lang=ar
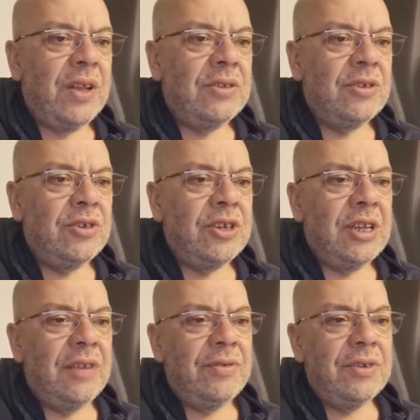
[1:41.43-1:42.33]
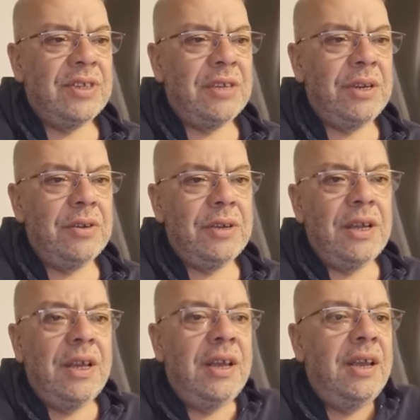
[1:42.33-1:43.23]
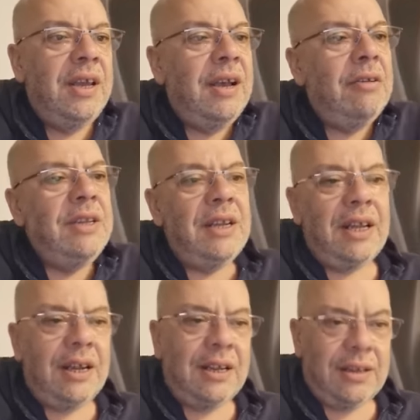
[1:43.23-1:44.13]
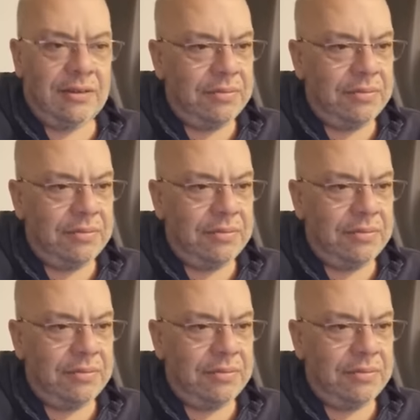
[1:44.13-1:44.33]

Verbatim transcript: تخرج قتلى فوق تسعين مليون يا ولدي لا لا